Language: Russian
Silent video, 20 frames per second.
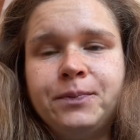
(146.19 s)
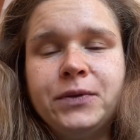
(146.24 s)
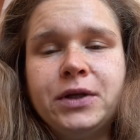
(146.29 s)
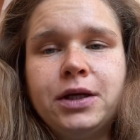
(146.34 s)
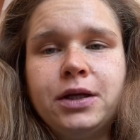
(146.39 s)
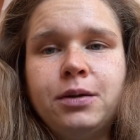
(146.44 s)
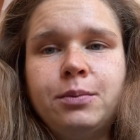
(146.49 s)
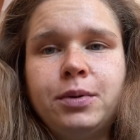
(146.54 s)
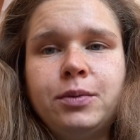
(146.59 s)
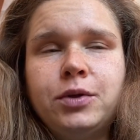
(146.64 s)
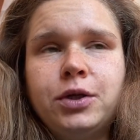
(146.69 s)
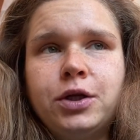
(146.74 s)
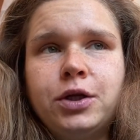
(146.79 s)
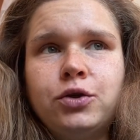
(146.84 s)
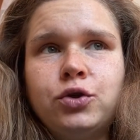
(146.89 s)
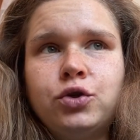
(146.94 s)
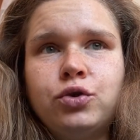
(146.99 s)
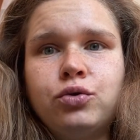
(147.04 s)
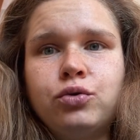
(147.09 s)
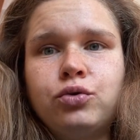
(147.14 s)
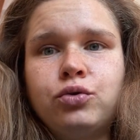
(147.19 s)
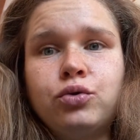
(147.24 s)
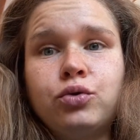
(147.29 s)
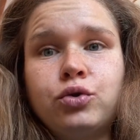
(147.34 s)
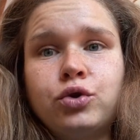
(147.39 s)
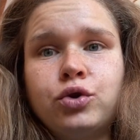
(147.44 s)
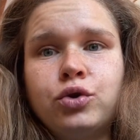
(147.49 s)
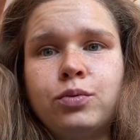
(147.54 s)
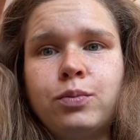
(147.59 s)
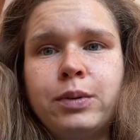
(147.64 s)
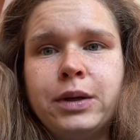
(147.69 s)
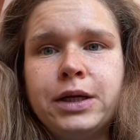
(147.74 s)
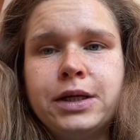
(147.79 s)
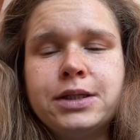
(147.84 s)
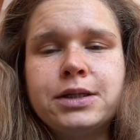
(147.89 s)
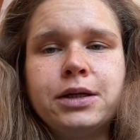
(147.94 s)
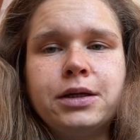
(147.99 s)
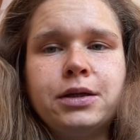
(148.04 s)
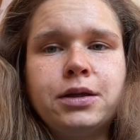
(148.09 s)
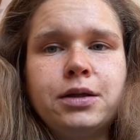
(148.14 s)
Я напоминаю, что то, что
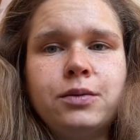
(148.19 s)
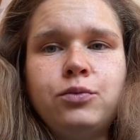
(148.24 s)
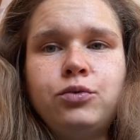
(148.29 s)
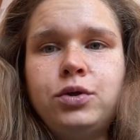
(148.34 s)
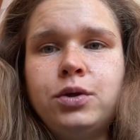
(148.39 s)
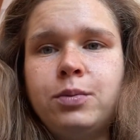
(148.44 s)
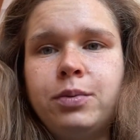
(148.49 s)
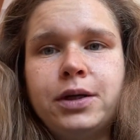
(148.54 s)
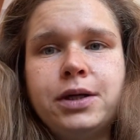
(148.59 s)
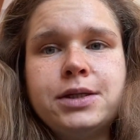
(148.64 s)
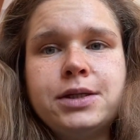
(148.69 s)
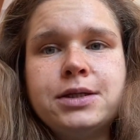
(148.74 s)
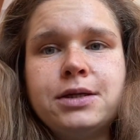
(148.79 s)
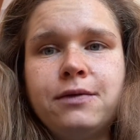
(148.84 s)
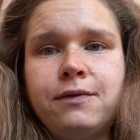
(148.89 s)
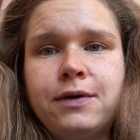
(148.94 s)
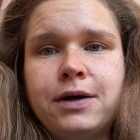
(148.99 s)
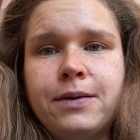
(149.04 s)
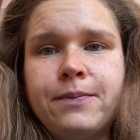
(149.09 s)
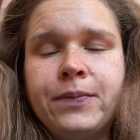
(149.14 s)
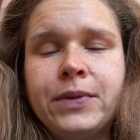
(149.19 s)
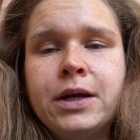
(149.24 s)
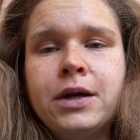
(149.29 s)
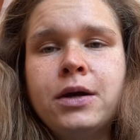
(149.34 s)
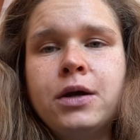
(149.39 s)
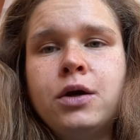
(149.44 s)
полезно одному, не полезно вам.